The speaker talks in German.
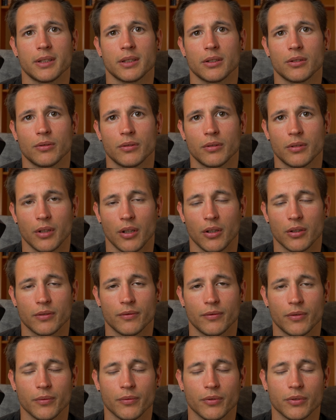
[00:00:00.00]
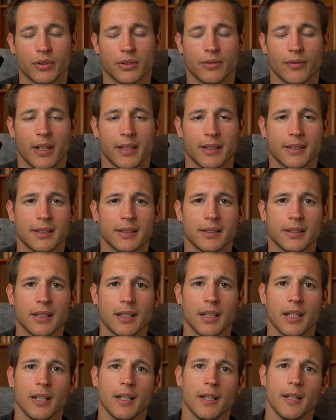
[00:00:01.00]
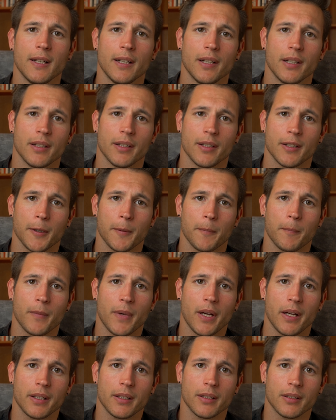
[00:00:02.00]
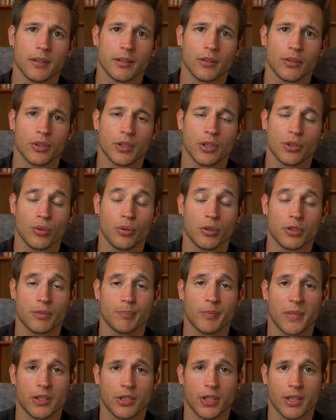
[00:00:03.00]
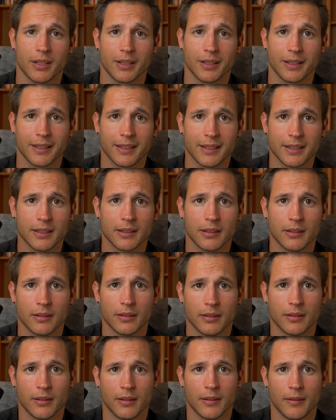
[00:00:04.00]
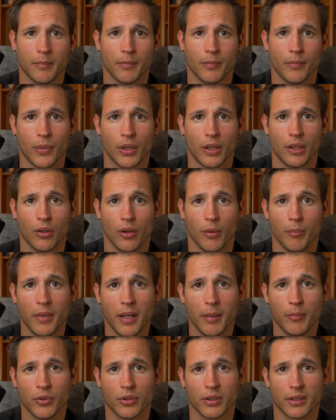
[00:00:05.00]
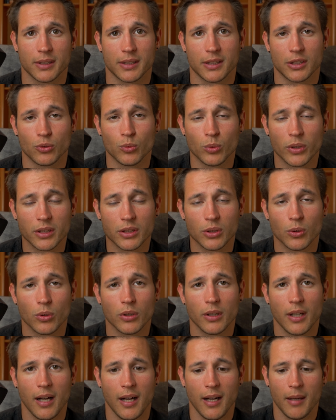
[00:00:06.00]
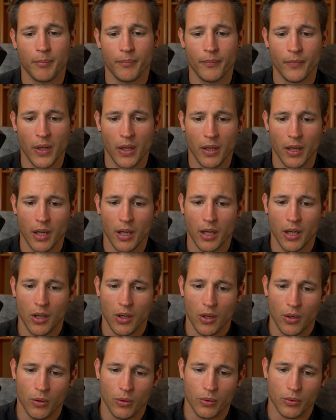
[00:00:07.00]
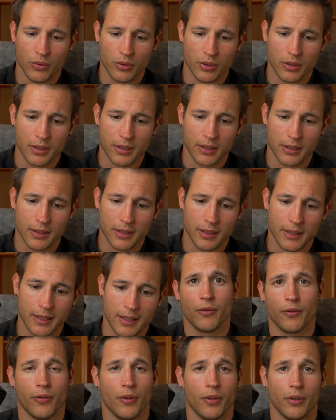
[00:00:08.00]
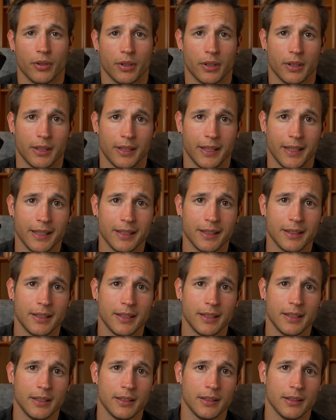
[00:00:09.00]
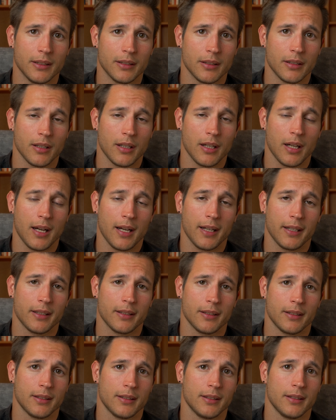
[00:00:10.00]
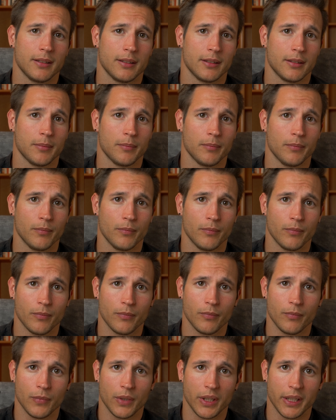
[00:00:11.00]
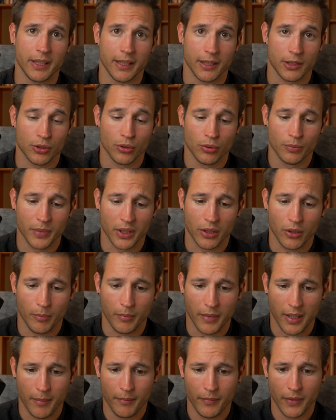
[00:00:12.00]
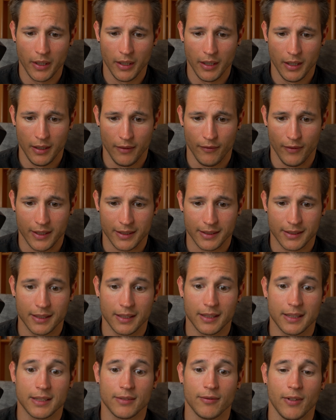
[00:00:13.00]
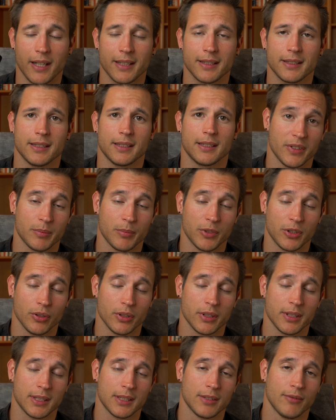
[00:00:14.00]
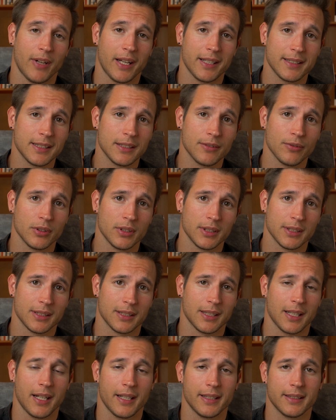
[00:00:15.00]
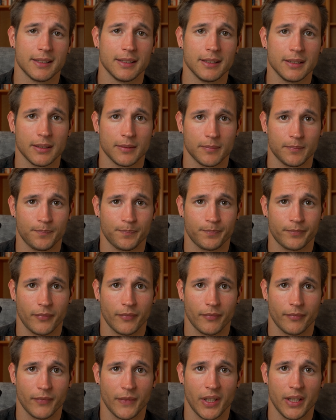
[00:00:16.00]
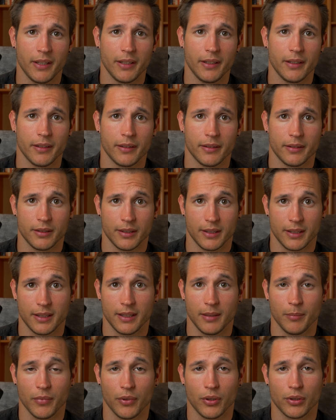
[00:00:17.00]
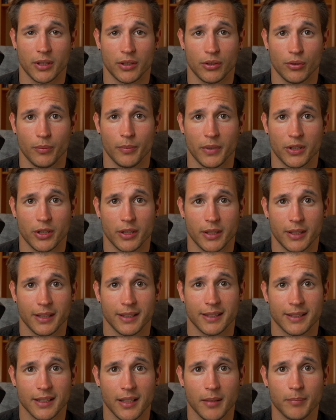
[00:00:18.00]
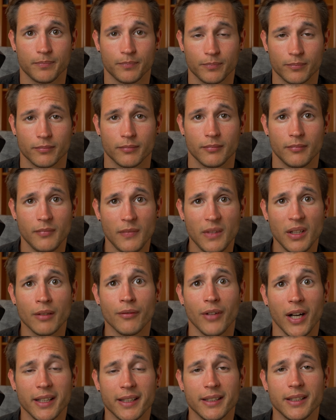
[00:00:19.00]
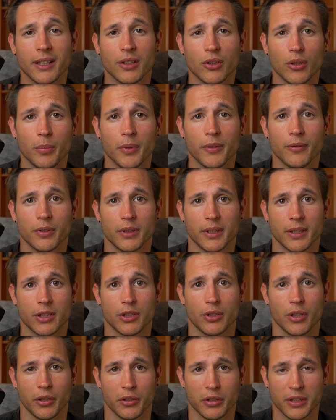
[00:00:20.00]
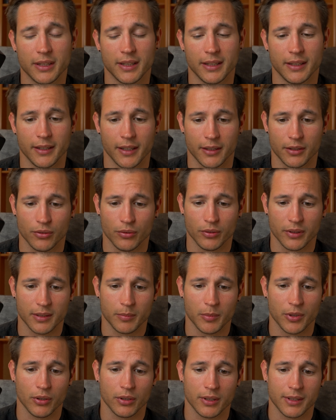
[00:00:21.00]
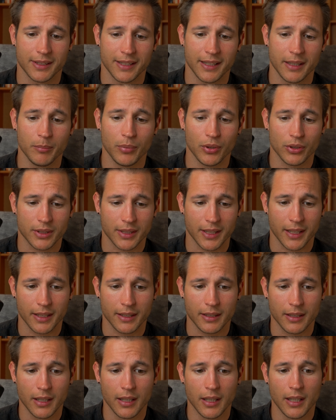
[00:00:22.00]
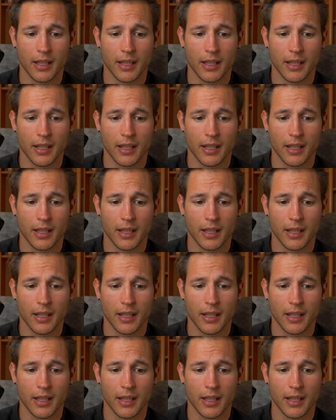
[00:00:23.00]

diesen 1025, ähm, einen Rotatorenmanschettenriss bekommen haben oder sich zugezogen haben. Und äh, von denen, die eine ähm, Injektion bekommen haben, waren es 20. Was bedeutet, 20 von diesen 30, die sich die Rotatorenmanschette gerissen haben, waren in der Gruppe von den Steroidinjektionen. Das bedeutet 10% Prozent